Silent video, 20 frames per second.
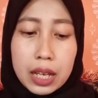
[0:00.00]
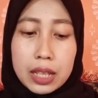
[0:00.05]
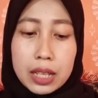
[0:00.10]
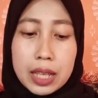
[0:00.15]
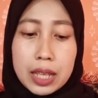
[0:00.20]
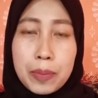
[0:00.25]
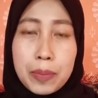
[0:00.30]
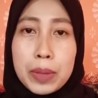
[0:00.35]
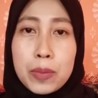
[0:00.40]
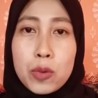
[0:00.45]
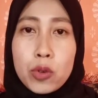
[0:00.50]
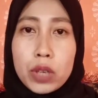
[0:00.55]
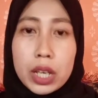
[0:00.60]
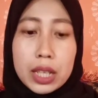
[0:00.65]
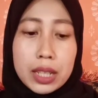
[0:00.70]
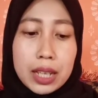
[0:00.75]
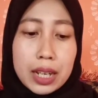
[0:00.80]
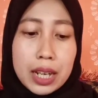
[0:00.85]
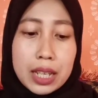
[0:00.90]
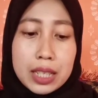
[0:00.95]
tapi
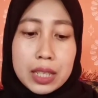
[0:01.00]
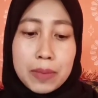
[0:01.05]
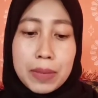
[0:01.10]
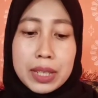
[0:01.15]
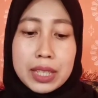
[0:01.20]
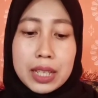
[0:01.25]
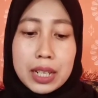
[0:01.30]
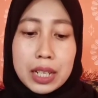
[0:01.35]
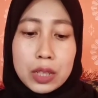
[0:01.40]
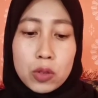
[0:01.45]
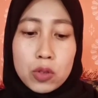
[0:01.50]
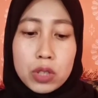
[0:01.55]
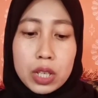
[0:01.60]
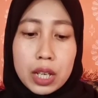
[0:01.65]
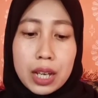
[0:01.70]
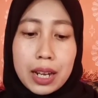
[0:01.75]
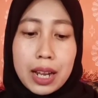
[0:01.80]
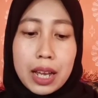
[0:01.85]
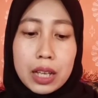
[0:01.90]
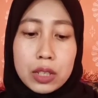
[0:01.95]
mungkin karena si masker itu
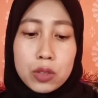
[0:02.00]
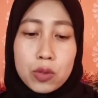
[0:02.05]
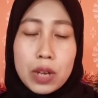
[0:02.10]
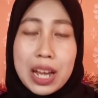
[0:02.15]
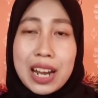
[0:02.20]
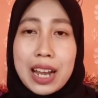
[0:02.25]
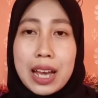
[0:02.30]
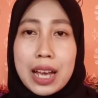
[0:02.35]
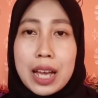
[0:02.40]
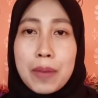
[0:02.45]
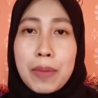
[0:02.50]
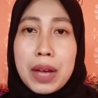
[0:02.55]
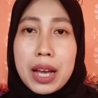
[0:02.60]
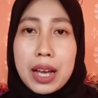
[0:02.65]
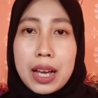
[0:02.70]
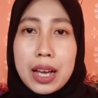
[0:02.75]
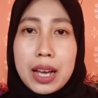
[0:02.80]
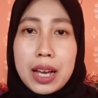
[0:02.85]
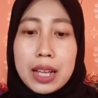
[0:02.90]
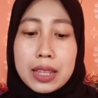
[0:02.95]
sekarang sudah langka
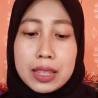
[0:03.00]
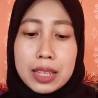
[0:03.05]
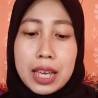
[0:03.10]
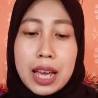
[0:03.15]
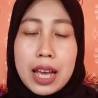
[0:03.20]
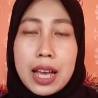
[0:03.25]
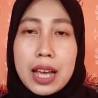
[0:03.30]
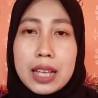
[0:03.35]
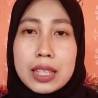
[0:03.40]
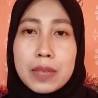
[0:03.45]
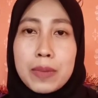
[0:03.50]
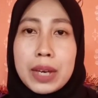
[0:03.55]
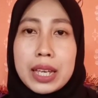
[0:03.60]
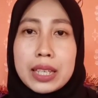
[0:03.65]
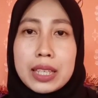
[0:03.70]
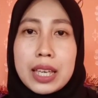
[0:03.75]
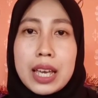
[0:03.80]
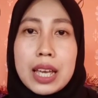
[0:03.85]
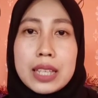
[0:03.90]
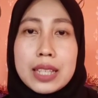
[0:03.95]
banget ya
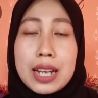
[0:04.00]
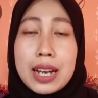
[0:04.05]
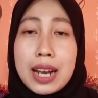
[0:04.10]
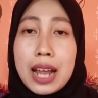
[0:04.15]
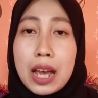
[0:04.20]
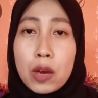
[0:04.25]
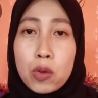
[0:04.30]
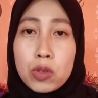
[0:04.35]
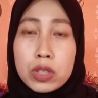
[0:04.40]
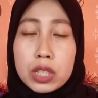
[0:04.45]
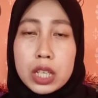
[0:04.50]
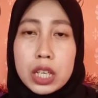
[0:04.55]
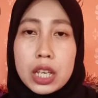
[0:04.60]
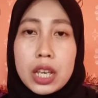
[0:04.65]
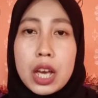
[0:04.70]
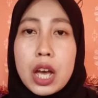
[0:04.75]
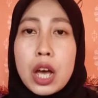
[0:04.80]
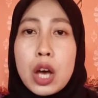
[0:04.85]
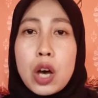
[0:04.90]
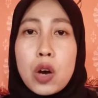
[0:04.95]
sebaiknya saran aku sih